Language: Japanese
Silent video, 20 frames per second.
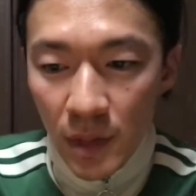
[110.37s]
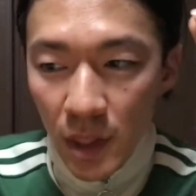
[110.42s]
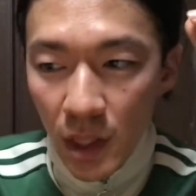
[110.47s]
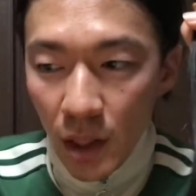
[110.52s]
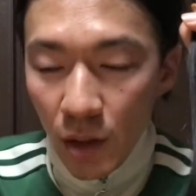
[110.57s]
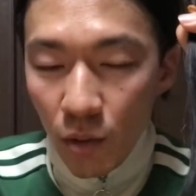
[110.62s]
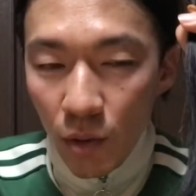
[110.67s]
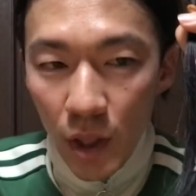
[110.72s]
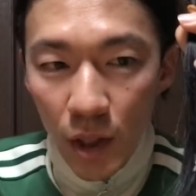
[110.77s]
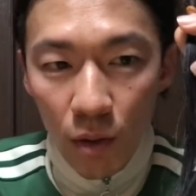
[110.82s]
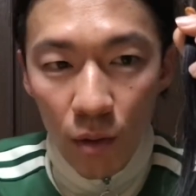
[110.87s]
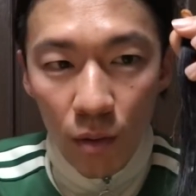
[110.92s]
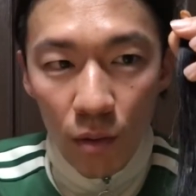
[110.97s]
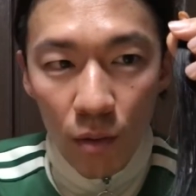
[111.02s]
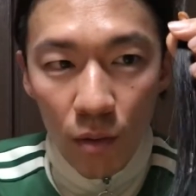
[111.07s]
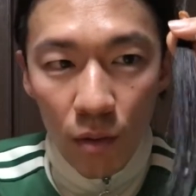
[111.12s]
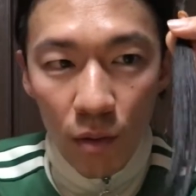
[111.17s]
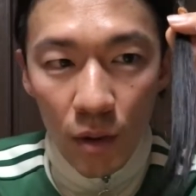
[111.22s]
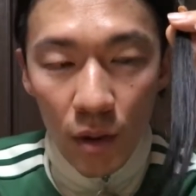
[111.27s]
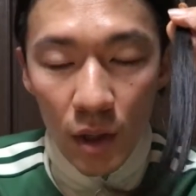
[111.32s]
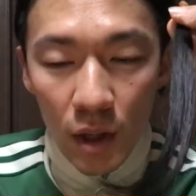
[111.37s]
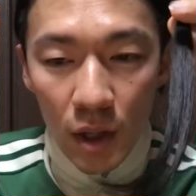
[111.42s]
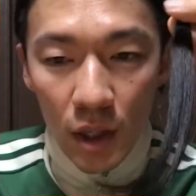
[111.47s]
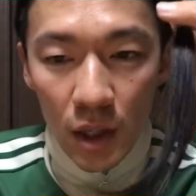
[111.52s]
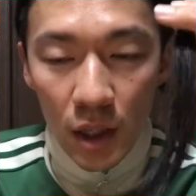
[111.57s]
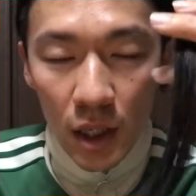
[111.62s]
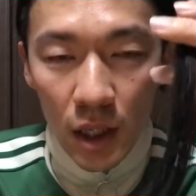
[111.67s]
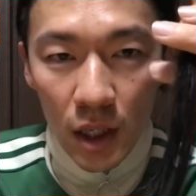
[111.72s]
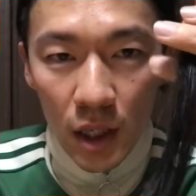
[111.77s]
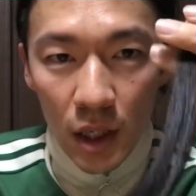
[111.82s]
でこれを
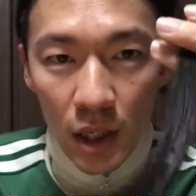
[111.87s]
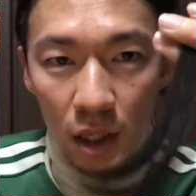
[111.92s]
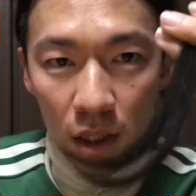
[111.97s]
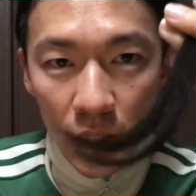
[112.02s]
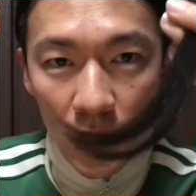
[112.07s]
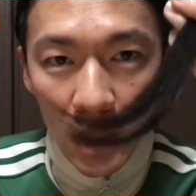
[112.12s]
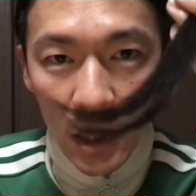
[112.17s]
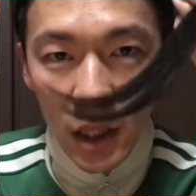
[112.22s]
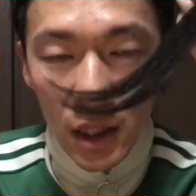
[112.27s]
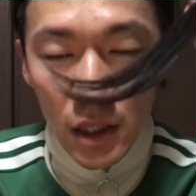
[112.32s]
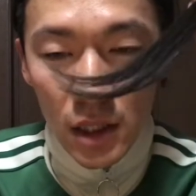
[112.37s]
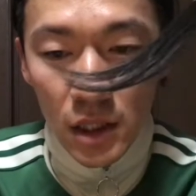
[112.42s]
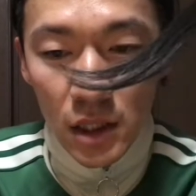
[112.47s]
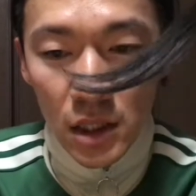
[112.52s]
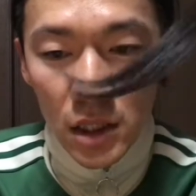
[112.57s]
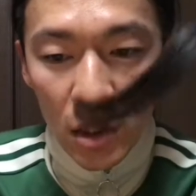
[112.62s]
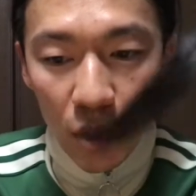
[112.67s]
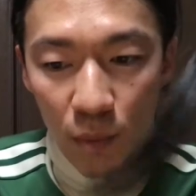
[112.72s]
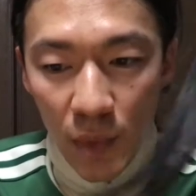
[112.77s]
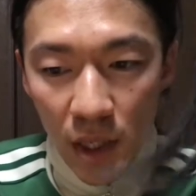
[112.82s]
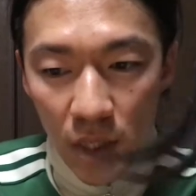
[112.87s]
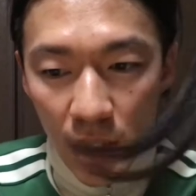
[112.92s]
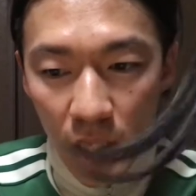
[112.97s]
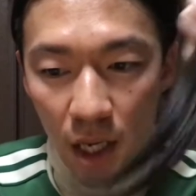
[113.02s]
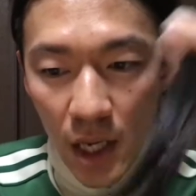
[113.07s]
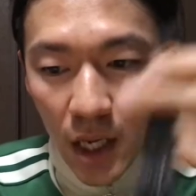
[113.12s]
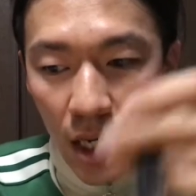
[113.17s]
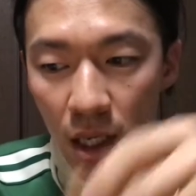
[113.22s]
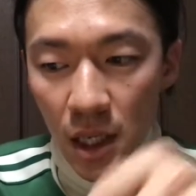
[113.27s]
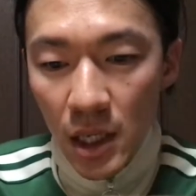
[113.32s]
カラーで染め
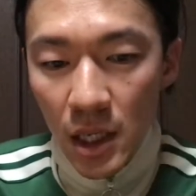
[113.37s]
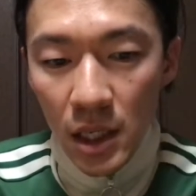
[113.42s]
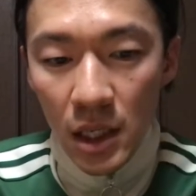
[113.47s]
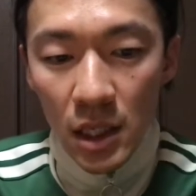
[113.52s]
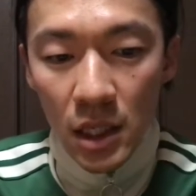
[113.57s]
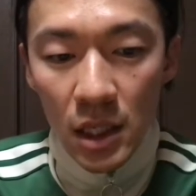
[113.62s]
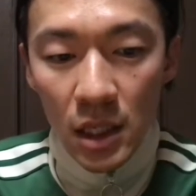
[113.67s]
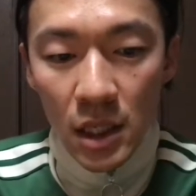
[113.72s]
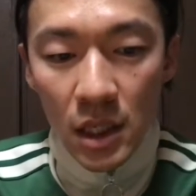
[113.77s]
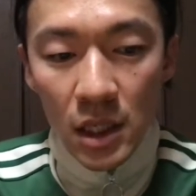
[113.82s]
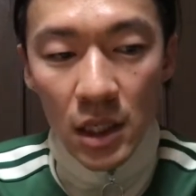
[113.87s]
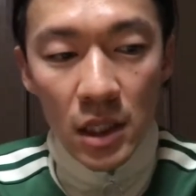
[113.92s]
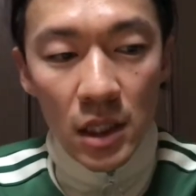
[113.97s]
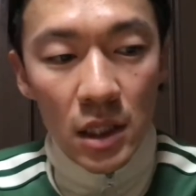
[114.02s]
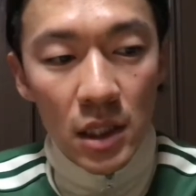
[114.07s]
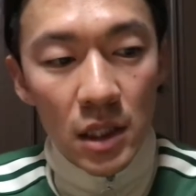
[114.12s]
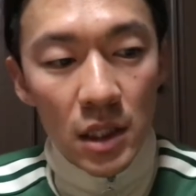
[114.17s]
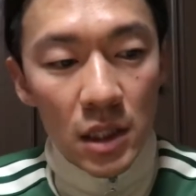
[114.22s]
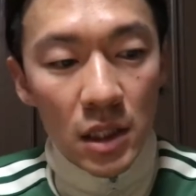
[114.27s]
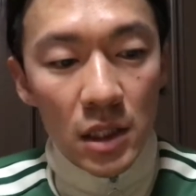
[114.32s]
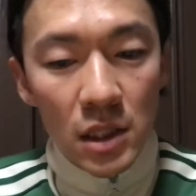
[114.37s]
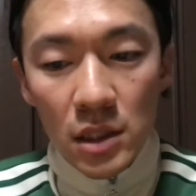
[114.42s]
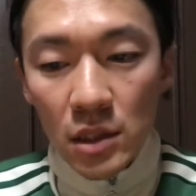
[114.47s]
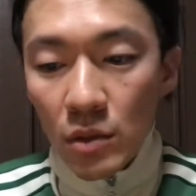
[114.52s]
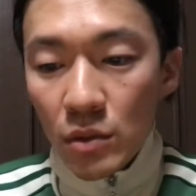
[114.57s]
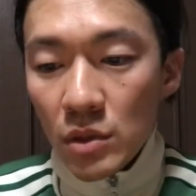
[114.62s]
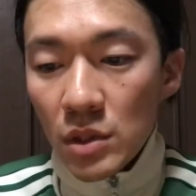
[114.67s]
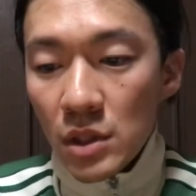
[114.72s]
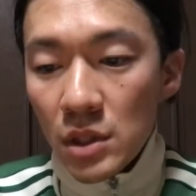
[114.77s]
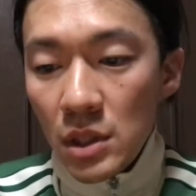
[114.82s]
て
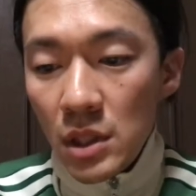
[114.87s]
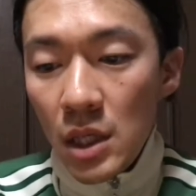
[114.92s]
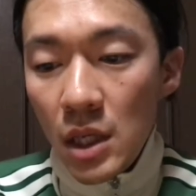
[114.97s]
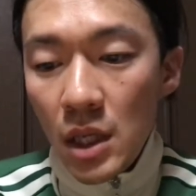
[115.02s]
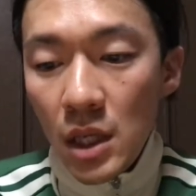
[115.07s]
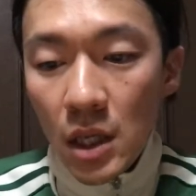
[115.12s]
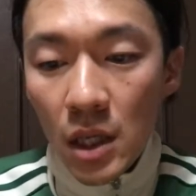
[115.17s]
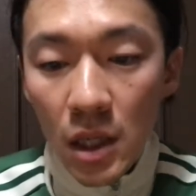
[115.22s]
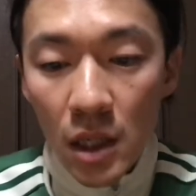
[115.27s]
そして